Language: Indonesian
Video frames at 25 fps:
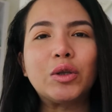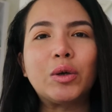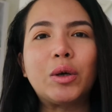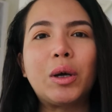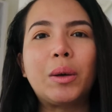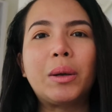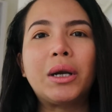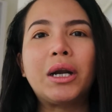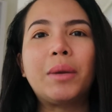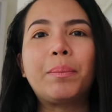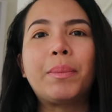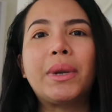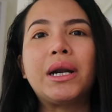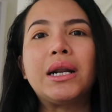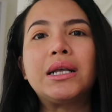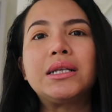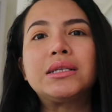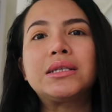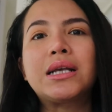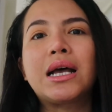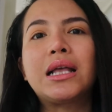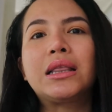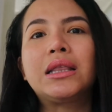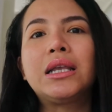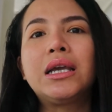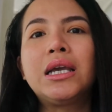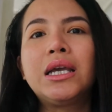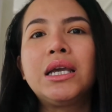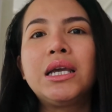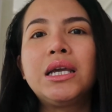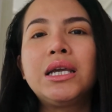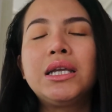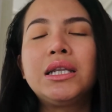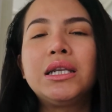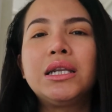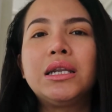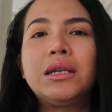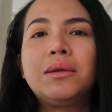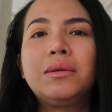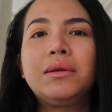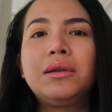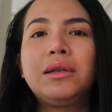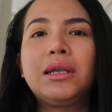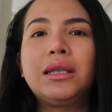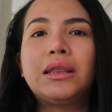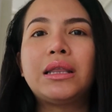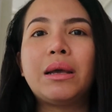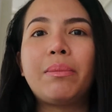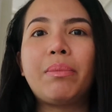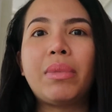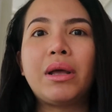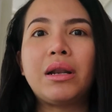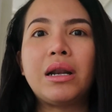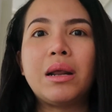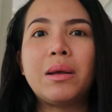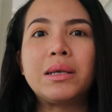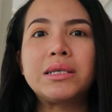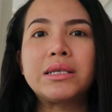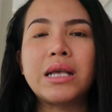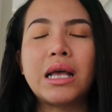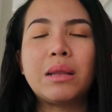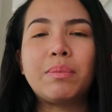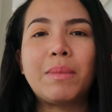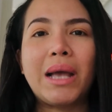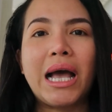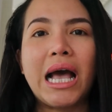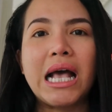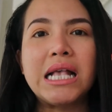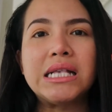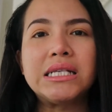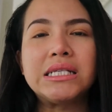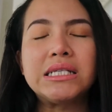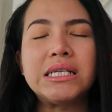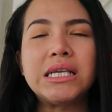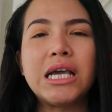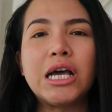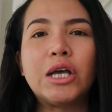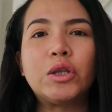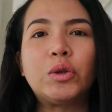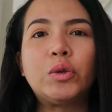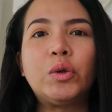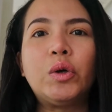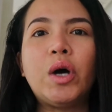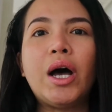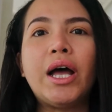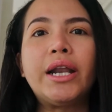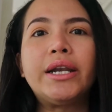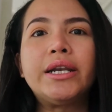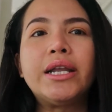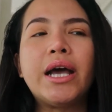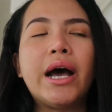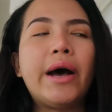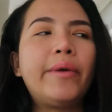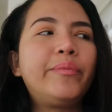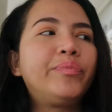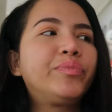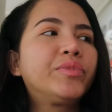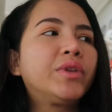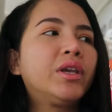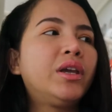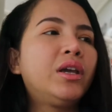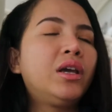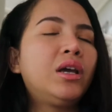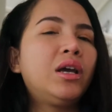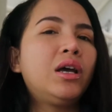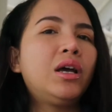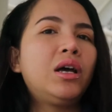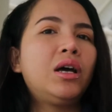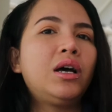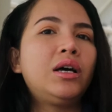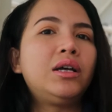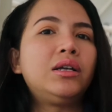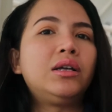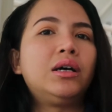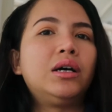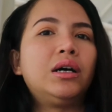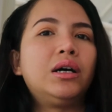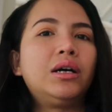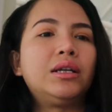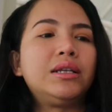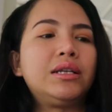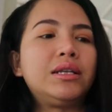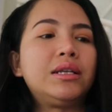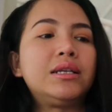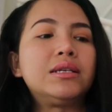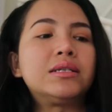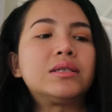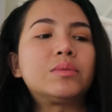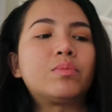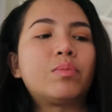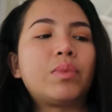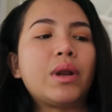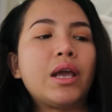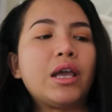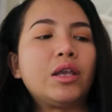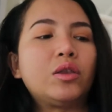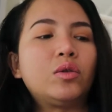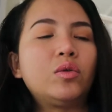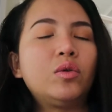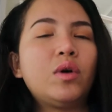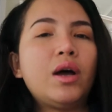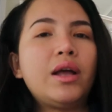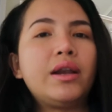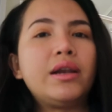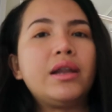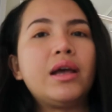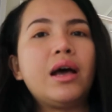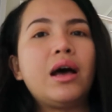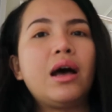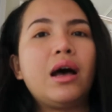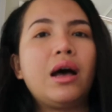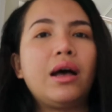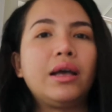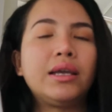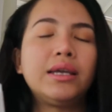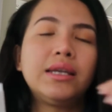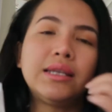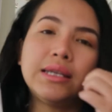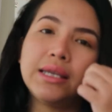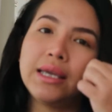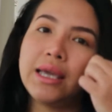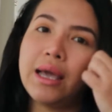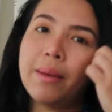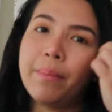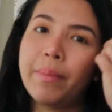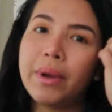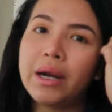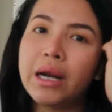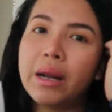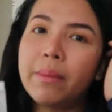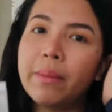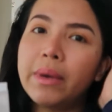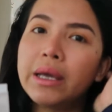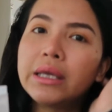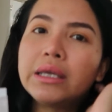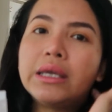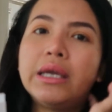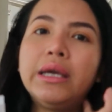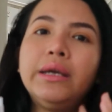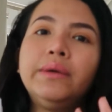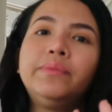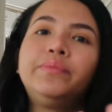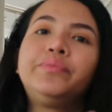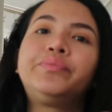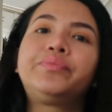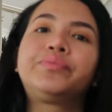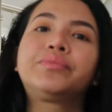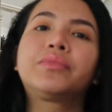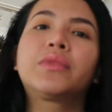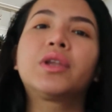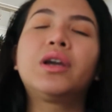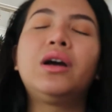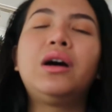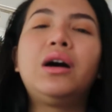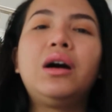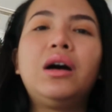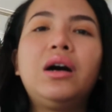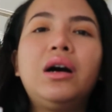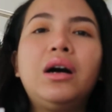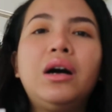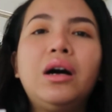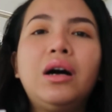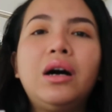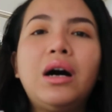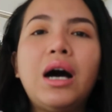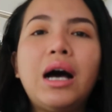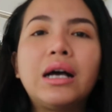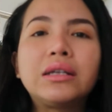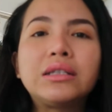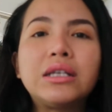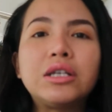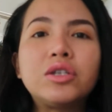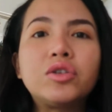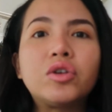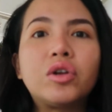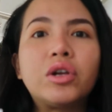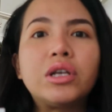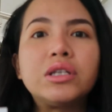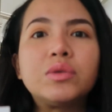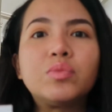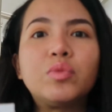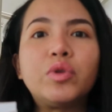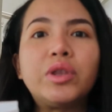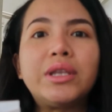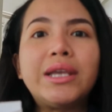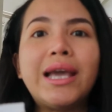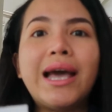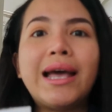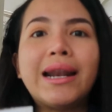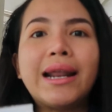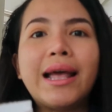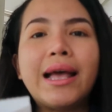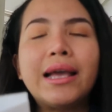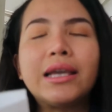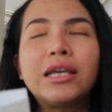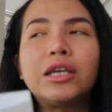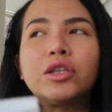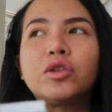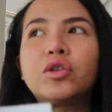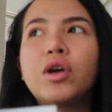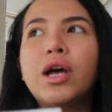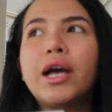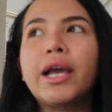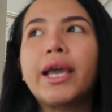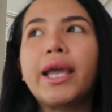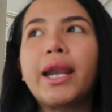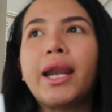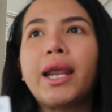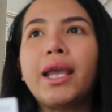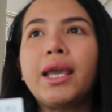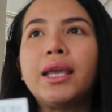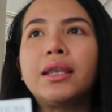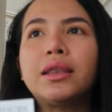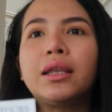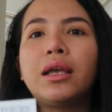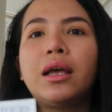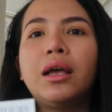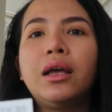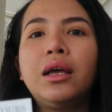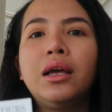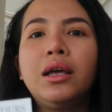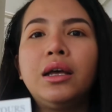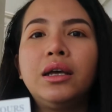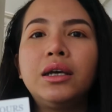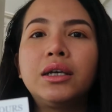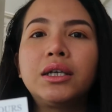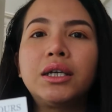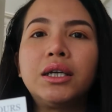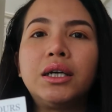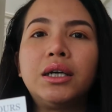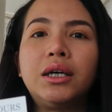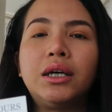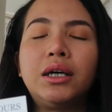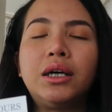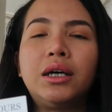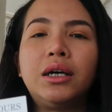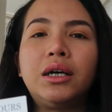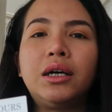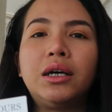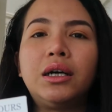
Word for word: gitu karena pada saat kita pada saat makan siang tuh ada uh, di display itu ada ini apa namanya uh, aksesoris mutiara gitu akhirnya kita ke